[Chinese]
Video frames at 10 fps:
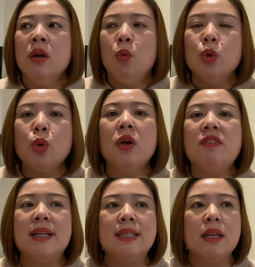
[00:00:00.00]
我就会
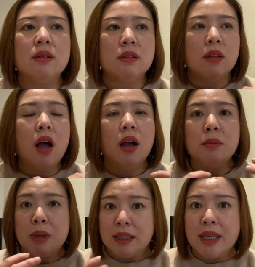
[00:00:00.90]
发现啊，
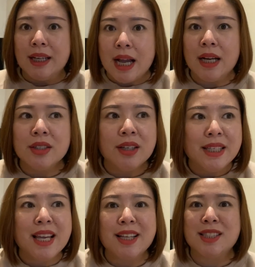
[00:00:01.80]
每天看着那
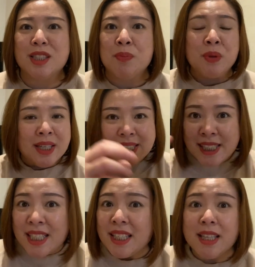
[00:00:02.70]
叶子，
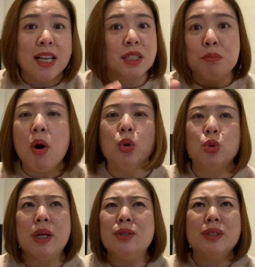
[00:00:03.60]
新的叶子冒
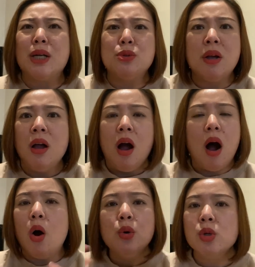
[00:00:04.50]
出来，那种感觉
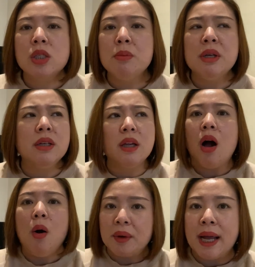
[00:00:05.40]
好有生命力，
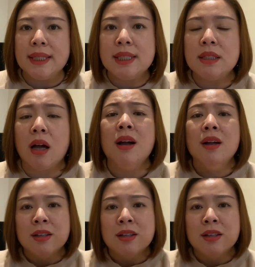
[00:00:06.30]
好开心的。